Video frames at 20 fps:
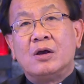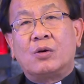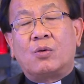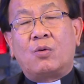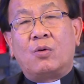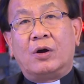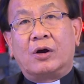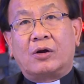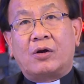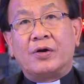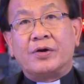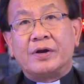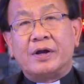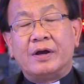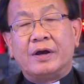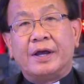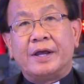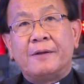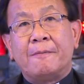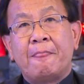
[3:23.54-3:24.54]
của con
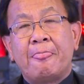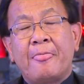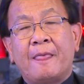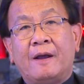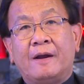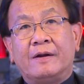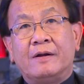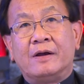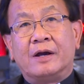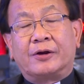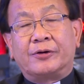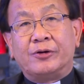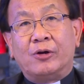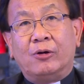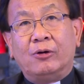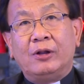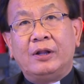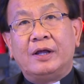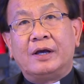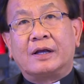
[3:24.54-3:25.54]
người được
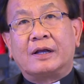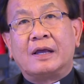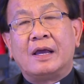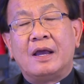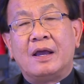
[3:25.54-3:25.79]
nỗ lực